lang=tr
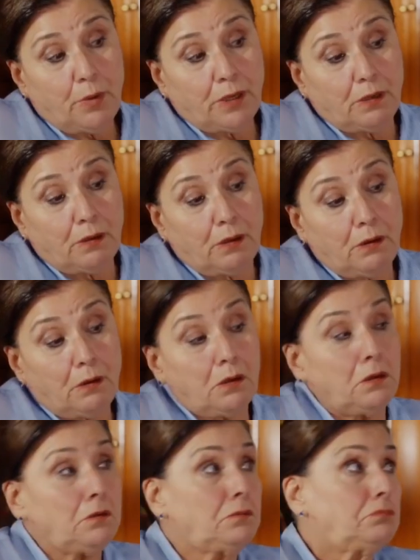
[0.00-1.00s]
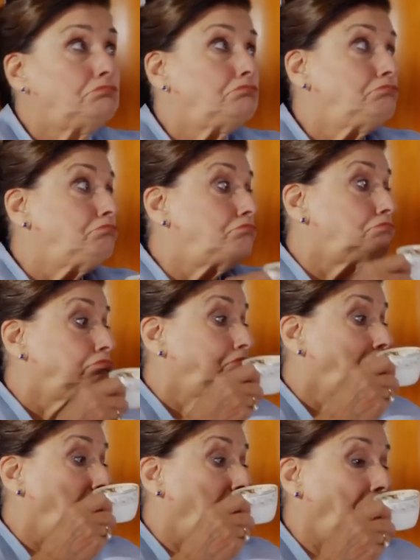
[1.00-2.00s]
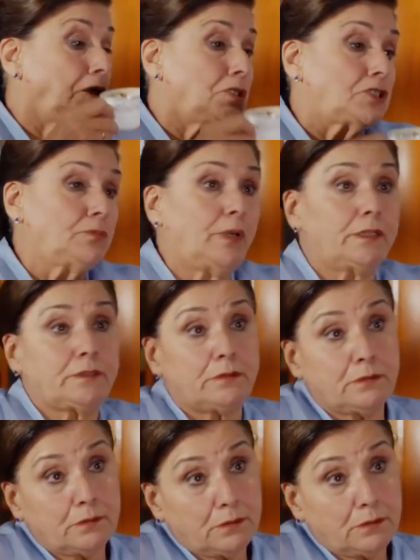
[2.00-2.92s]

Kime niye, Kime kısmet?